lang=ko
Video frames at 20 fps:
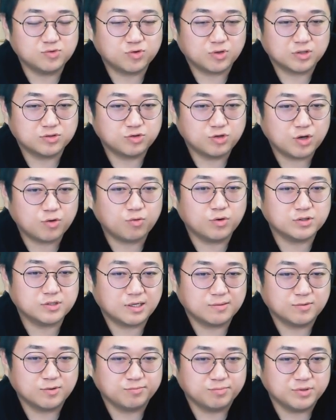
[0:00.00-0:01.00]
중에 최고의
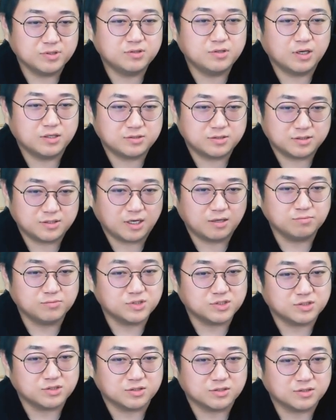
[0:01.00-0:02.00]
삶은 BTS의
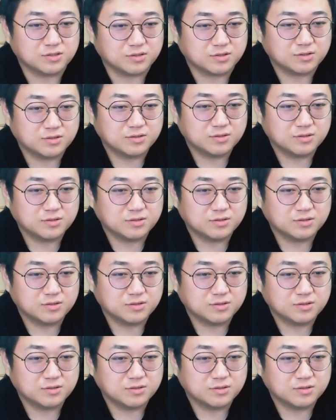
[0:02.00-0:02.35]
삶이지